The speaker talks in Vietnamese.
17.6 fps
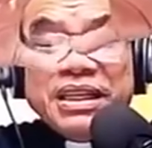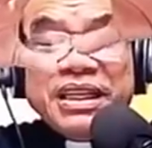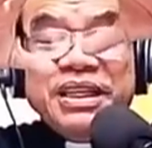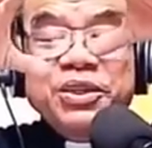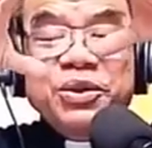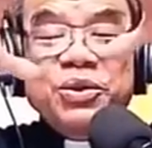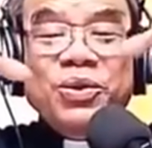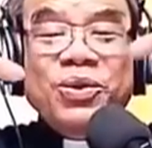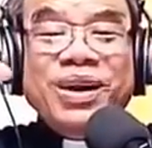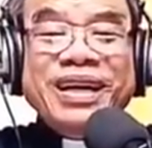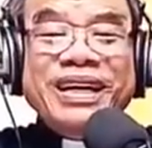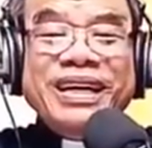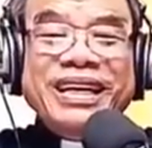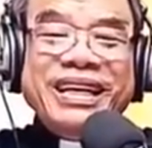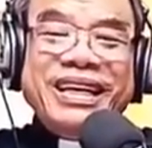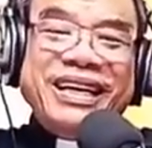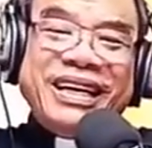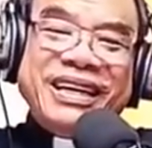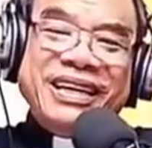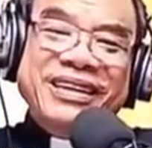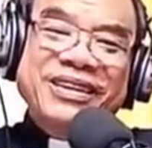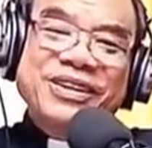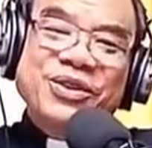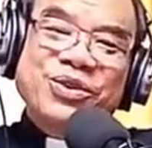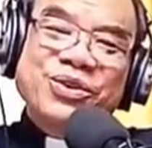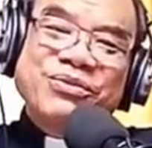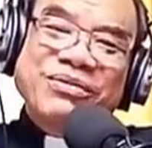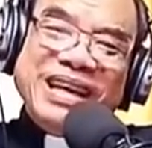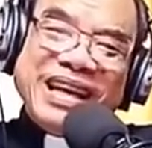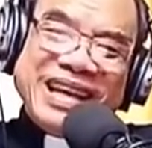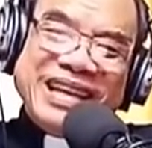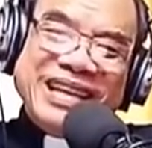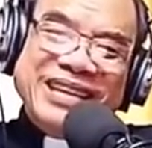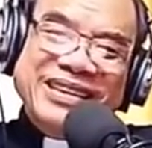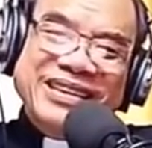tranh toàn cảnh hơn chúng ta.
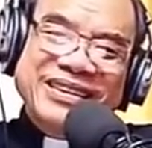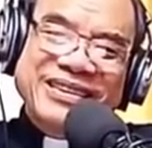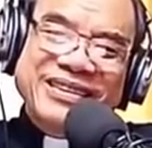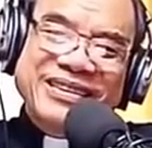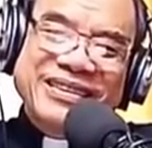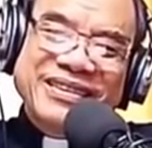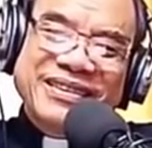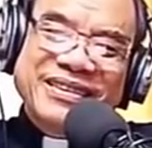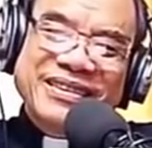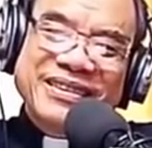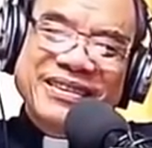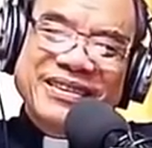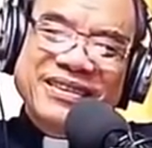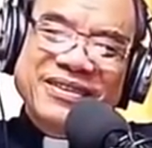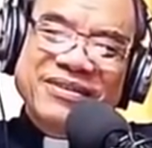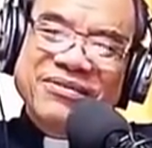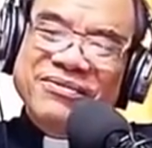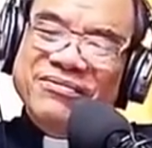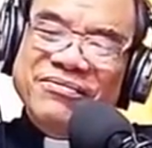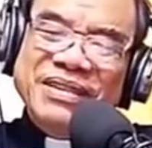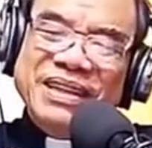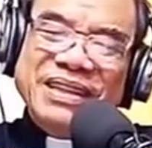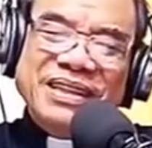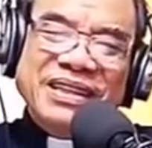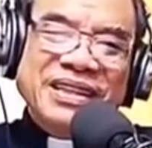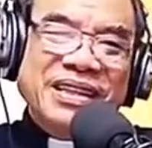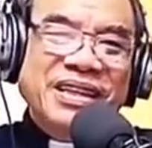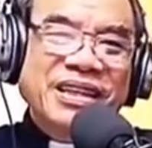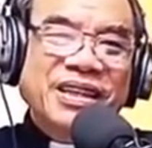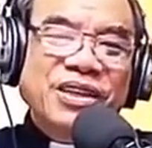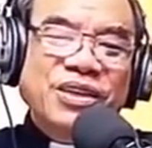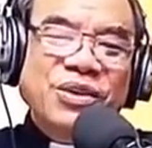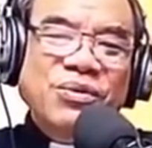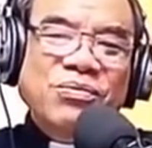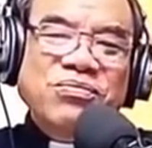Mình chỉ thấy
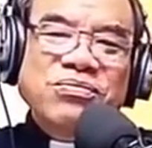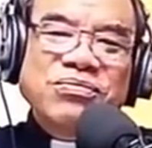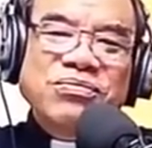khúc,